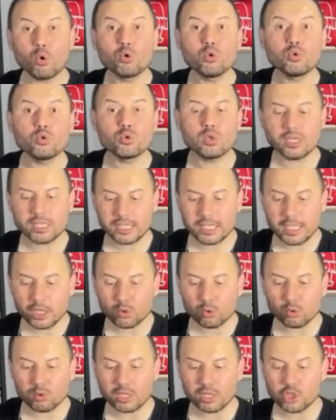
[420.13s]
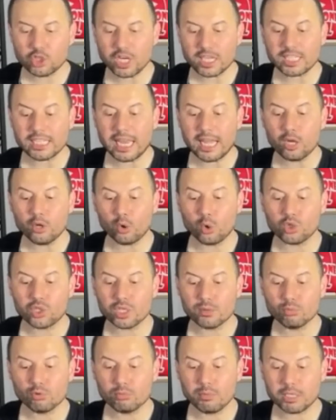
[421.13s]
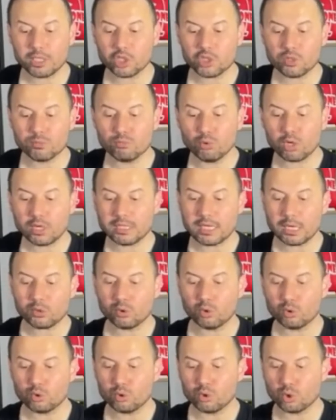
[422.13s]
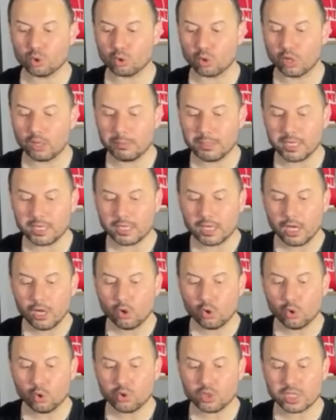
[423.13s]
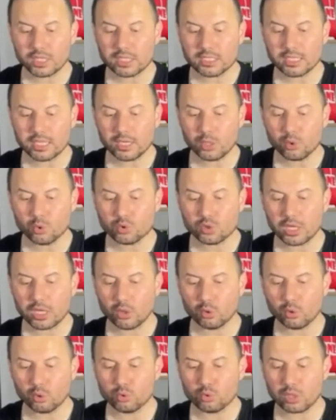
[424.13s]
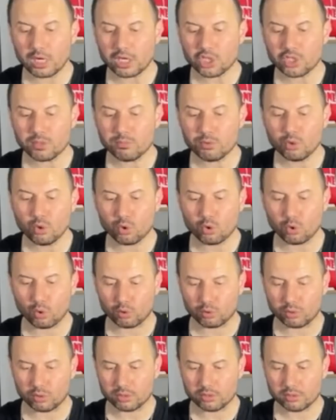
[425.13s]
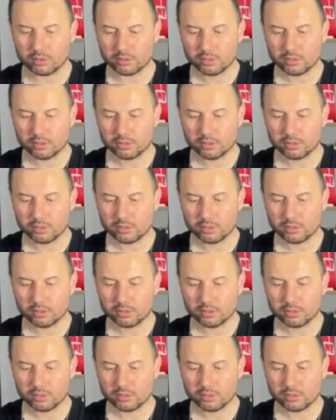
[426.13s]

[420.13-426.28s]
oyuncuları iyi kullanacak yerli hocayı bulmak için bu kadar görüşüyor olabilir. Önceki sene yükselen oyuncular şimdi yok oldu.